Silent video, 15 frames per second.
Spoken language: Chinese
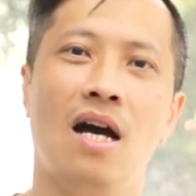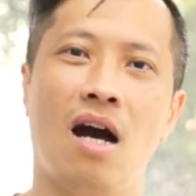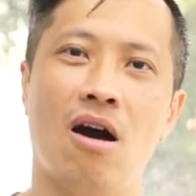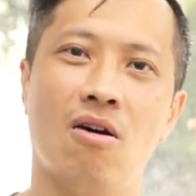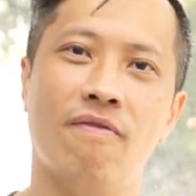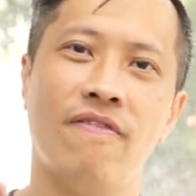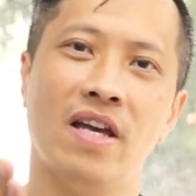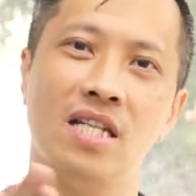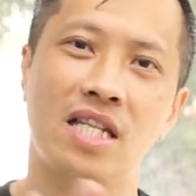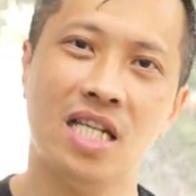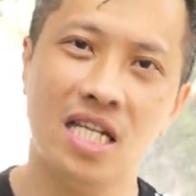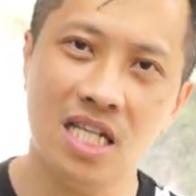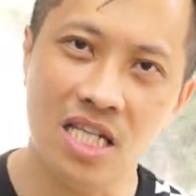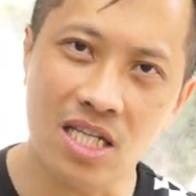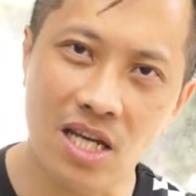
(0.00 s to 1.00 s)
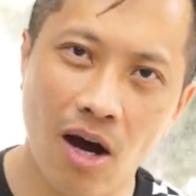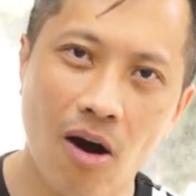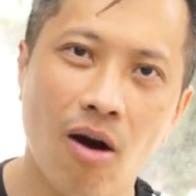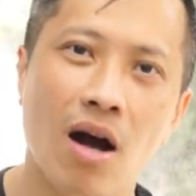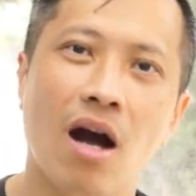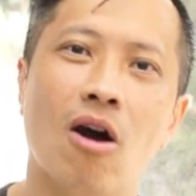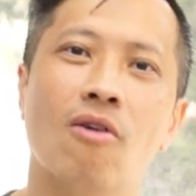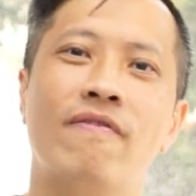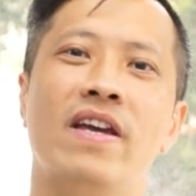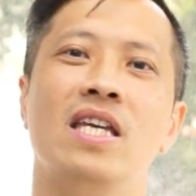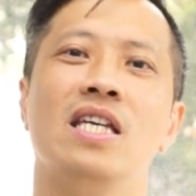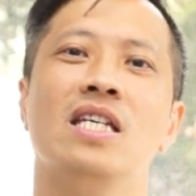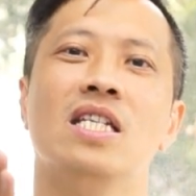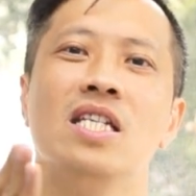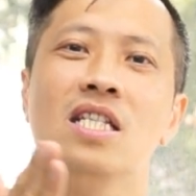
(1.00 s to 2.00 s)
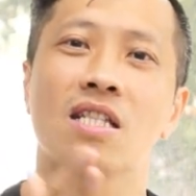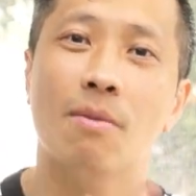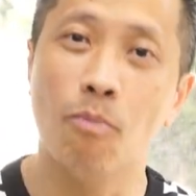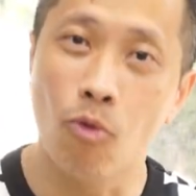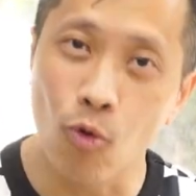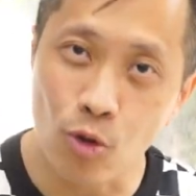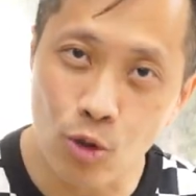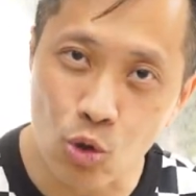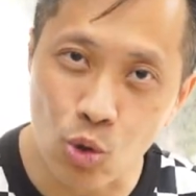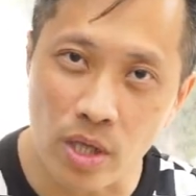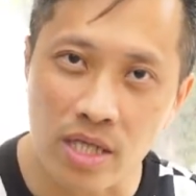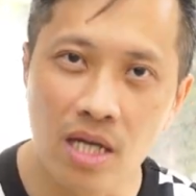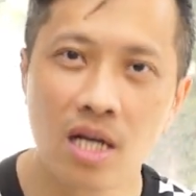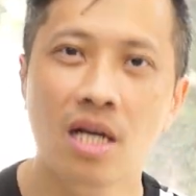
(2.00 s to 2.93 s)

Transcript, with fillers: 耗费汽油、耗费引擎的磨损、